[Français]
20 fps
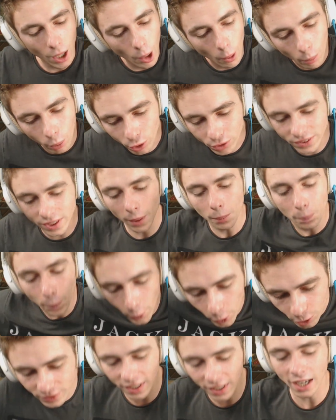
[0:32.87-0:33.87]
pour ces
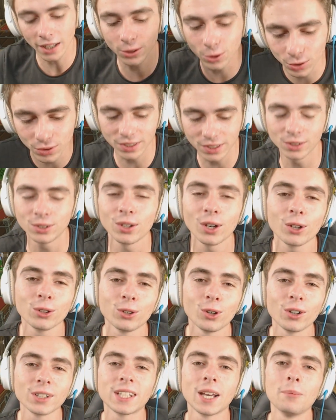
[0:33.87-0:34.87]
putains de 6 heures de
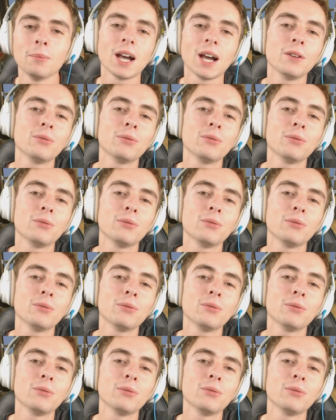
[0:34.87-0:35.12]
hors caméra,